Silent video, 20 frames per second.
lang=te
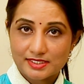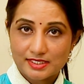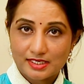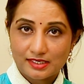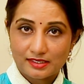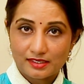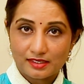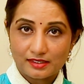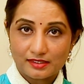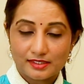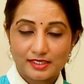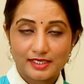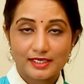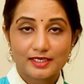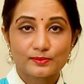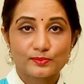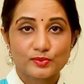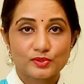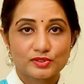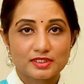చేయాలా
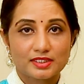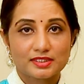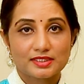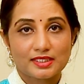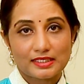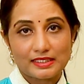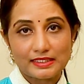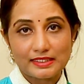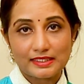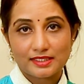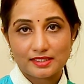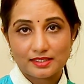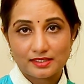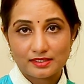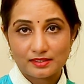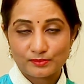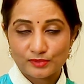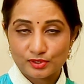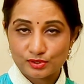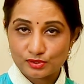లేకపోతే తల్లికి
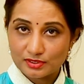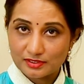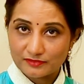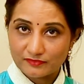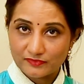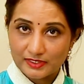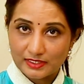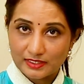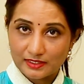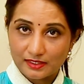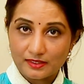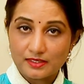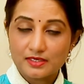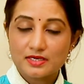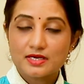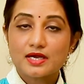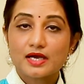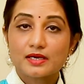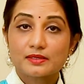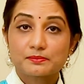ఏదైనా మందులు ఇవ్వాలా
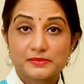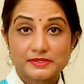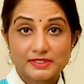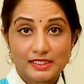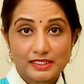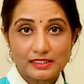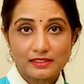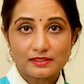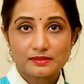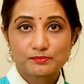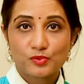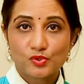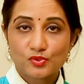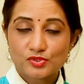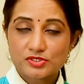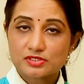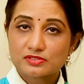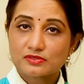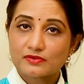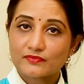తల్లి
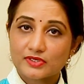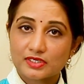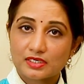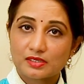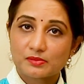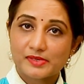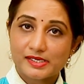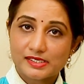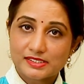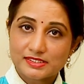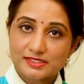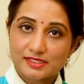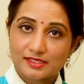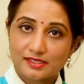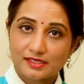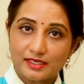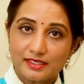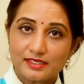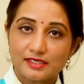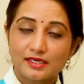భోజనం ఏమన్నా
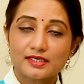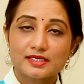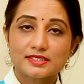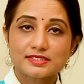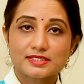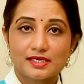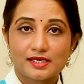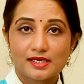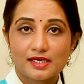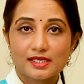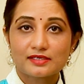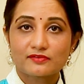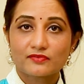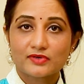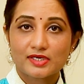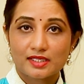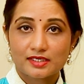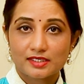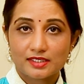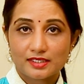మార్చాలా ఇలాంటి సలహాలు
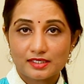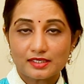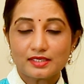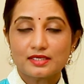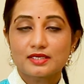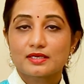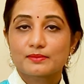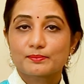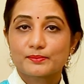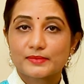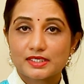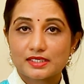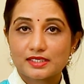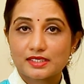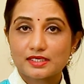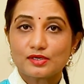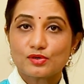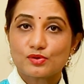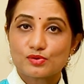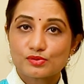ఇవ్వడానికి
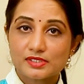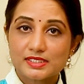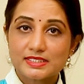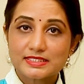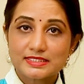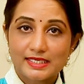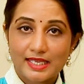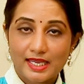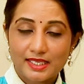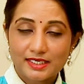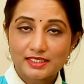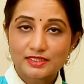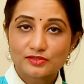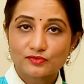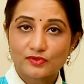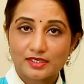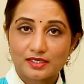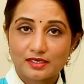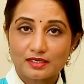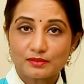మనకి ఓన్లీ స్కానింగ్
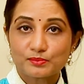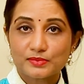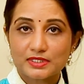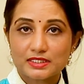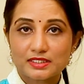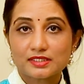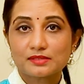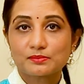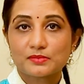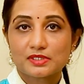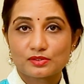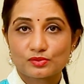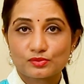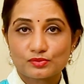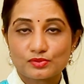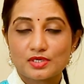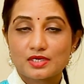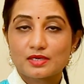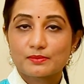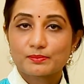ద్వారా బిడ్డని మనం
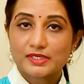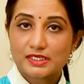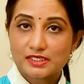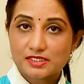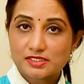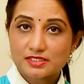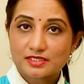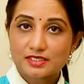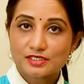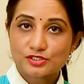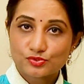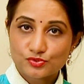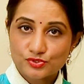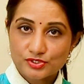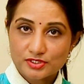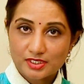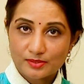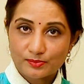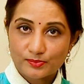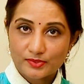పరీక్షగా
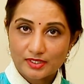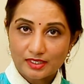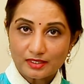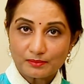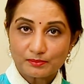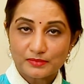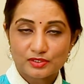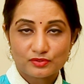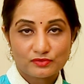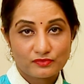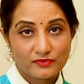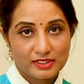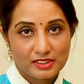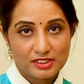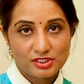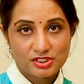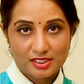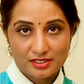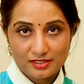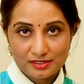చూసినప్పుడే మనం
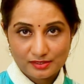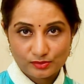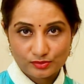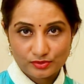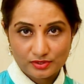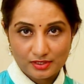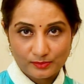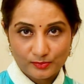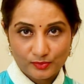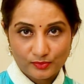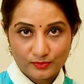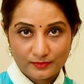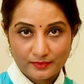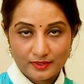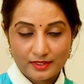ఇవన్నీ చేయగలుగుతాము